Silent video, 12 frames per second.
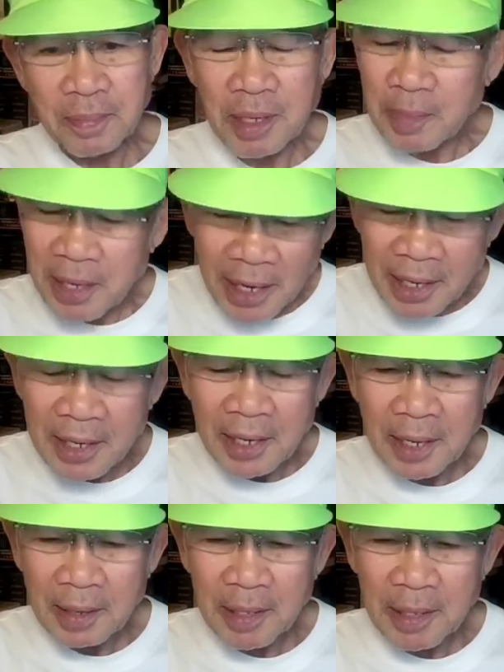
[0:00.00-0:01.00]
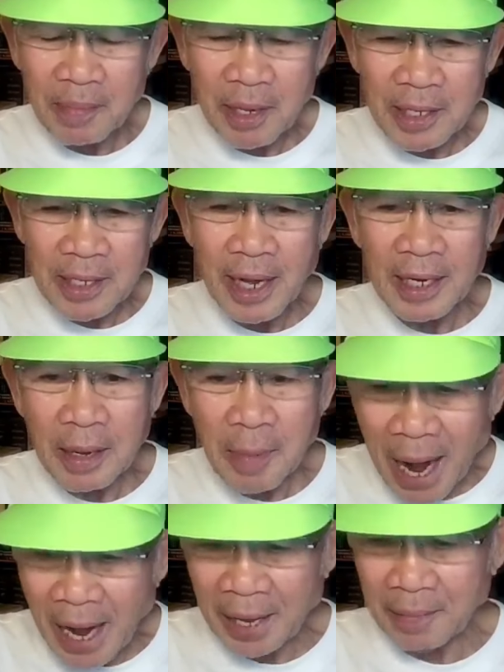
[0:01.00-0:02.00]
ไม่พิทักษ์แล้วกัน ทำหน้าที่อธิ
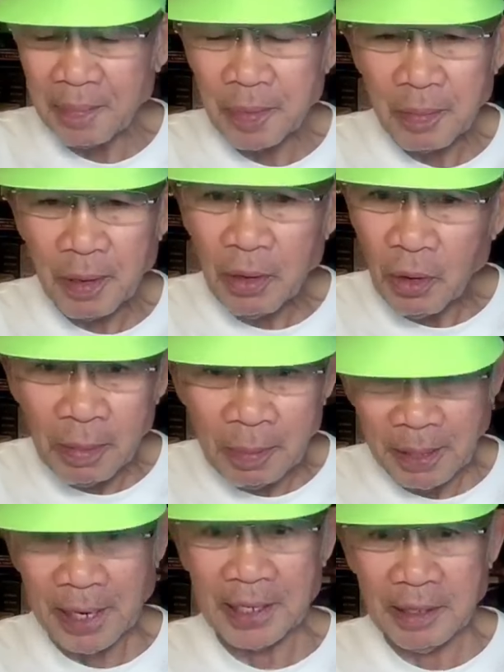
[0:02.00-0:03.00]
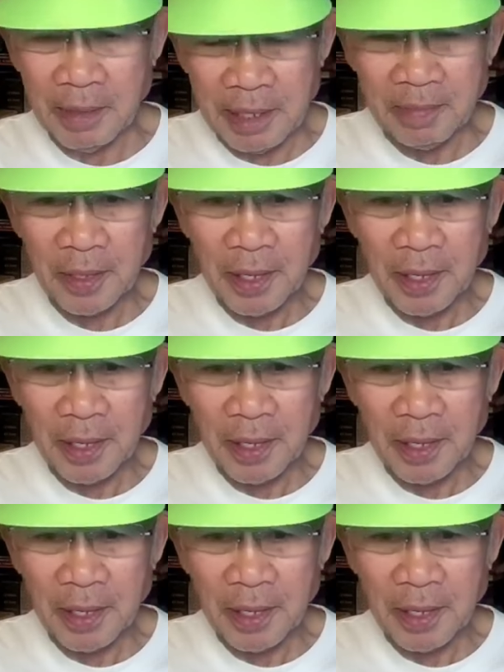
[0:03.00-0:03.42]
บายเพราะโลกมันเปลี่ยนใช่ไหม